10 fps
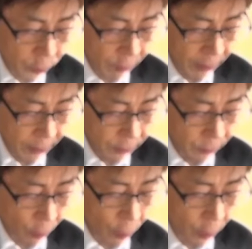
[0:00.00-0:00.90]
自分
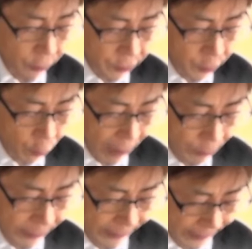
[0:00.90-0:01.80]
の方を破
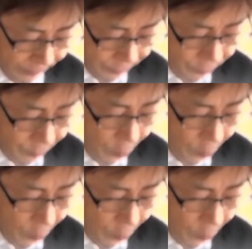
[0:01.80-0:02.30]
談にするつも